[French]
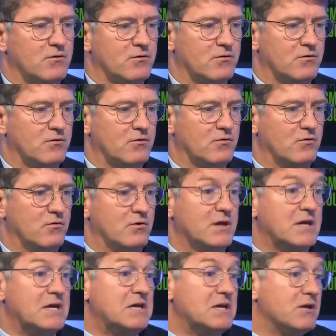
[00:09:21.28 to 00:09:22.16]

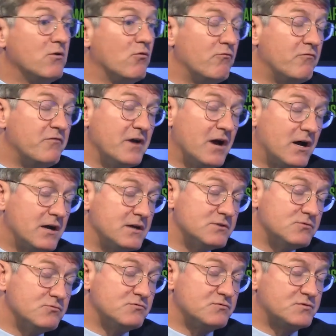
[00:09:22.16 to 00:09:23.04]
Euh, et on
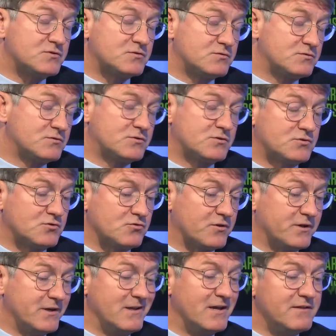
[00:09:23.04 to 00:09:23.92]
verra
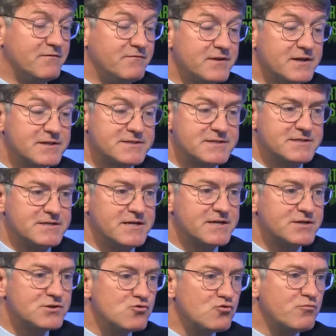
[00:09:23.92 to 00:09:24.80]
ce qu'il advient de ces
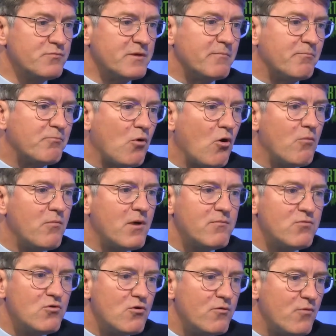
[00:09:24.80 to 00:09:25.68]
élections, mais
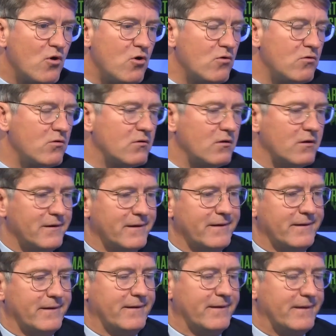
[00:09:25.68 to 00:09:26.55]
probablement
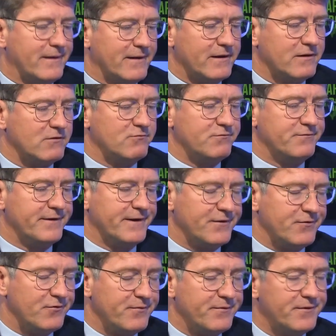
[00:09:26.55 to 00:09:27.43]
un
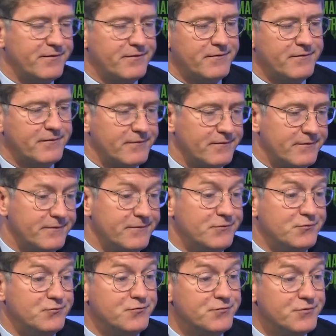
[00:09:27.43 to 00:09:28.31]
gouvernement
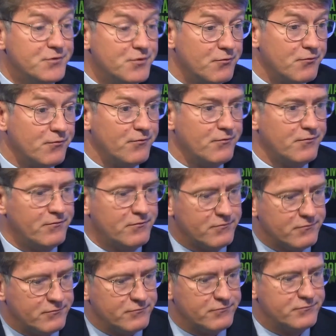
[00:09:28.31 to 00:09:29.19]

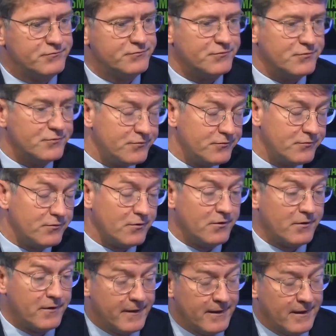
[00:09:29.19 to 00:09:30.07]
d'union ou
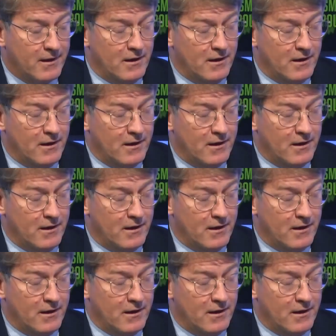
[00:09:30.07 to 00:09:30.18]
de